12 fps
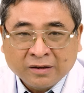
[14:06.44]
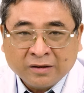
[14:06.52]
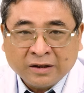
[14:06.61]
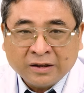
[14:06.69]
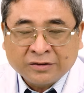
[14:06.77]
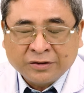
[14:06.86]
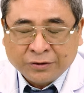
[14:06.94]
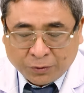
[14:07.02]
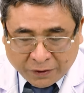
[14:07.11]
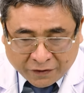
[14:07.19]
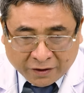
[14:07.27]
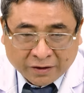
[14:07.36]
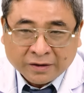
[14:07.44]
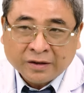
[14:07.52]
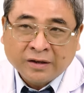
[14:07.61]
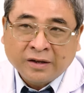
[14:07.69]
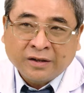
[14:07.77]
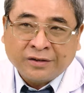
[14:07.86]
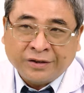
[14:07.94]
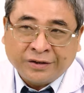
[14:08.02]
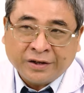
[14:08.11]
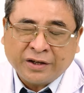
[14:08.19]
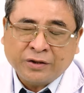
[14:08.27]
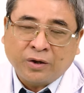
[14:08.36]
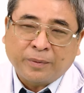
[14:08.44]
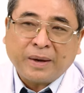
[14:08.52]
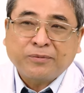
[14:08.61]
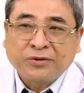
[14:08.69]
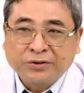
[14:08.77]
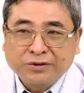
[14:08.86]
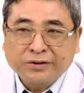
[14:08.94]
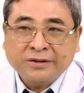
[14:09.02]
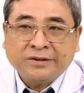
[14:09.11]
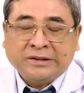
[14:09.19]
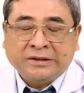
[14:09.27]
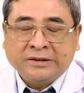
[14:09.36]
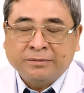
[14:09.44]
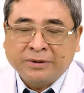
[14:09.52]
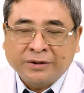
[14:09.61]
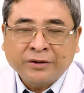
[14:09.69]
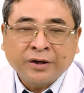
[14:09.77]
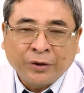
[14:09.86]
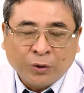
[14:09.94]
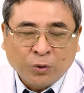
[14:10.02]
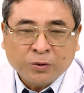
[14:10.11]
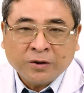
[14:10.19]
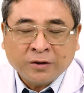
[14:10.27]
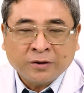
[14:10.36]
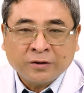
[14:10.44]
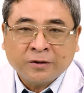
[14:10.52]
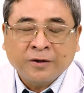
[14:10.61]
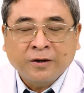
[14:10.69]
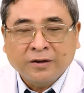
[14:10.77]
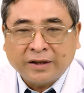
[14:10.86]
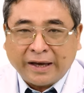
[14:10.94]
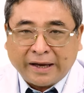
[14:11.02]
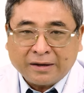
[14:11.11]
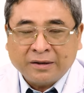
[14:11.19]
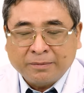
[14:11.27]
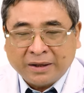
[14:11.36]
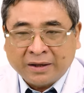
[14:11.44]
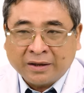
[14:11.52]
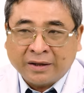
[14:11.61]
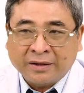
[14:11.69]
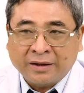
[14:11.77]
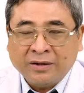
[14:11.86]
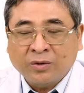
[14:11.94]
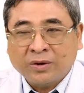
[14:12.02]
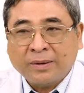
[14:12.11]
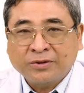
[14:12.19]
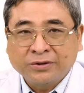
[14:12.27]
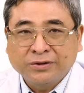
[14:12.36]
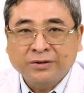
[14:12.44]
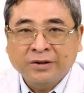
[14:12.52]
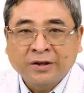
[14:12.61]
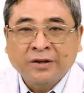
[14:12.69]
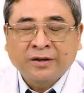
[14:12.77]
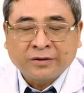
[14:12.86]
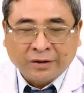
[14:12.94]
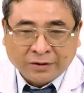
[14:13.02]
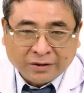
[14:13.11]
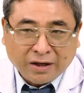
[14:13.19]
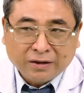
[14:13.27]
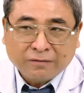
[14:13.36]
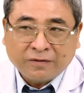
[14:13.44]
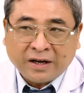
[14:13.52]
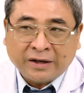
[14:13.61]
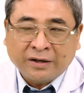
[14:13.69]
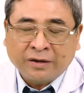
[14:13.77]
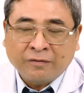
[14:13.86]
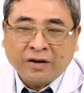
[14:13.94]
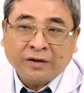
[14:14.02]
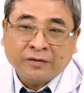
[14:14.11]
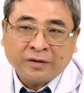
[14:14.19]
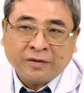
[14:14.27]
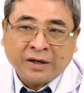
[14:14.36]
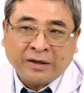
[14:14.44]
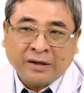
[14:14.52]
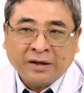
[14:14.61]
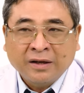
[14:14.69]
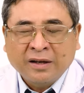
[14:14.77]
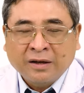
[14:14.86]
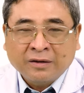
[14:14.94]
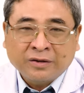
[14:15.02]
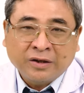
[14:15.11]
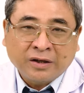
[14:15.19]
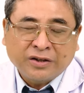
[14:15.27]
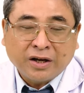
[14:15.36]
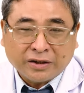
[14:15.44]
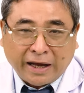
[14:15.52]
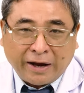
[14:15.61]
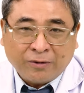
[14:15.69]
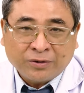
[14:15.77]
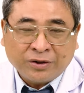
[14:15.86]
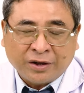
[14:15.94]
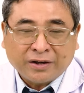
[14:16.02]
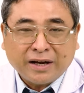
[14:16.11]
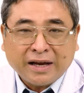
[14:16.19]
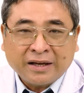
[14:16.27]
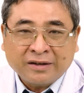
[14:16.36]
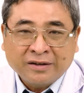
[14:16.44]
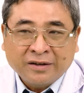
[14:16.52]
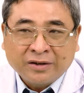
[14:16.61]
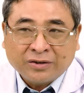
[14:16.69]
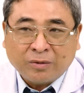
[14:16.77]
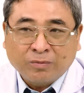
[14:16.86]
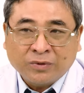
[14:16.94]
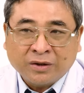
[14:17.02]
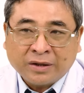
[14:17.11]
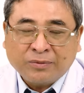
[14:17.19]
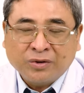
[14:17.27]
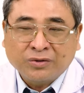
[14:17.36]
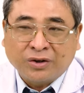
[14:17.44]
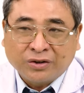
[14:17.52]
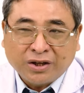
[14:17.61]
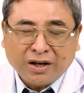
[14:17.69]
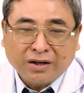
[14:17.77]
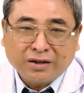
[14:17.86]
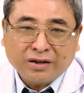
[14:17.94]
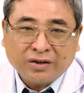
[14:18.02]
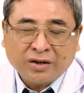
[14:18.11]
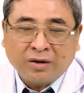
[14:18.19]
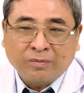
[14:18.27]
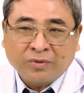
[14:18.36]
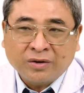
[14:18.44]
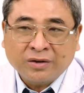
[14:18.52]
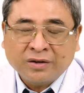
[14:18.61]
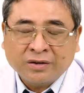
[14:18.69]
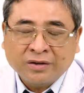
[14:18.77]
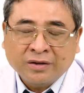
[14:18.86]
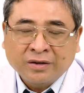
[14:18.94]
Xin thưa quý vị, thì cái kỹ thuật ghép xương á, thì mình hiểu nó đơn giản thì mình là kỹ thuật ghép xương tự thân và tương nhân tạo. Thiệt ra trong ghép xương tự thân á, nó gồm có,